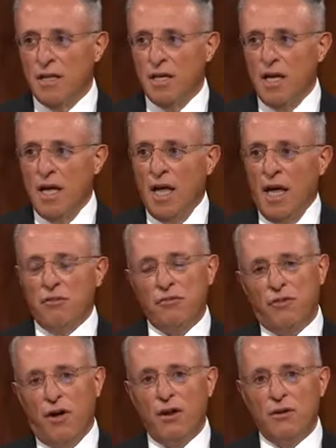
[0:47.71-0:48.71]
Isso
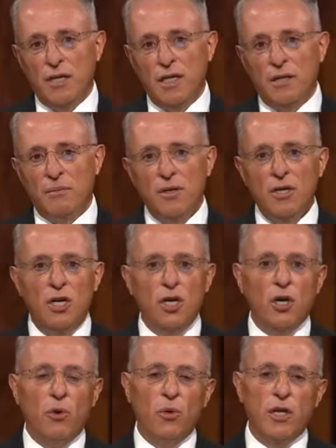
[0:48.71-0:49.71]
nos dá a promessa
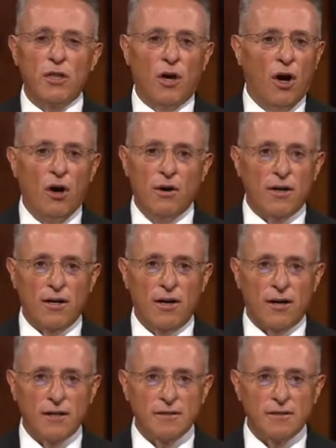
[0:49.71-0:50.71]
de que podemos
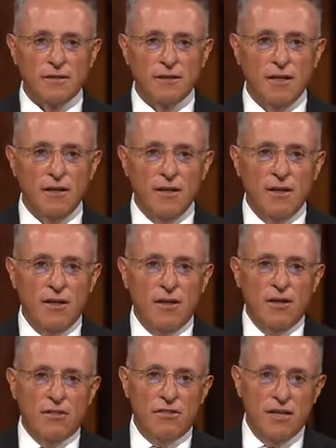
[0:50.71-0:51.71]
andar em sua luz
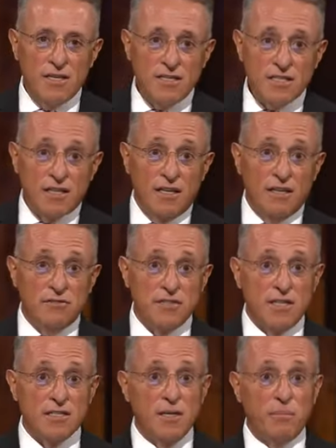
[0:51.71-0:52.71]
e de que sua
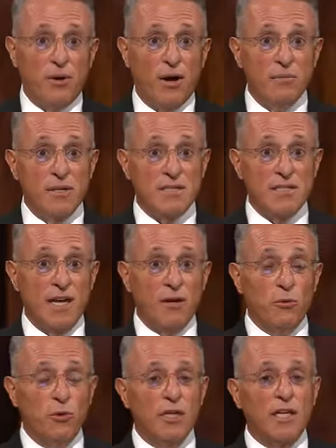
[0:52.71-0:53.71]
orientação
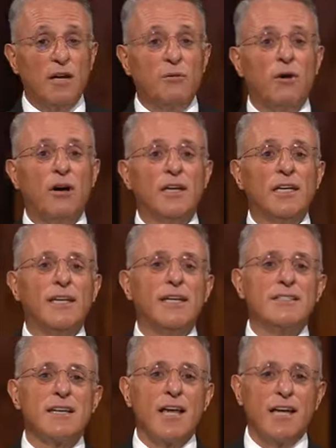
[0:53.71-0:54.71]
impedirá a
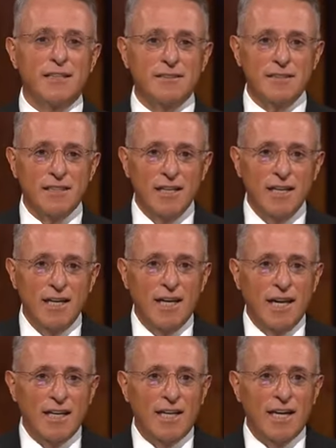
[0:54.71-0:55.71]
influência da
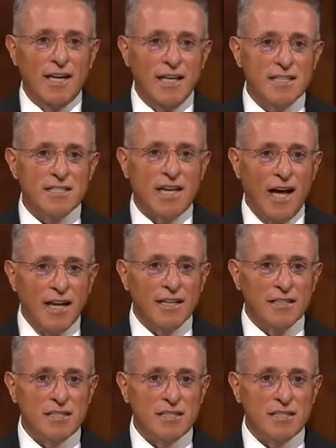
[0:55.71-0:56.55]
escuridão em nossa vida.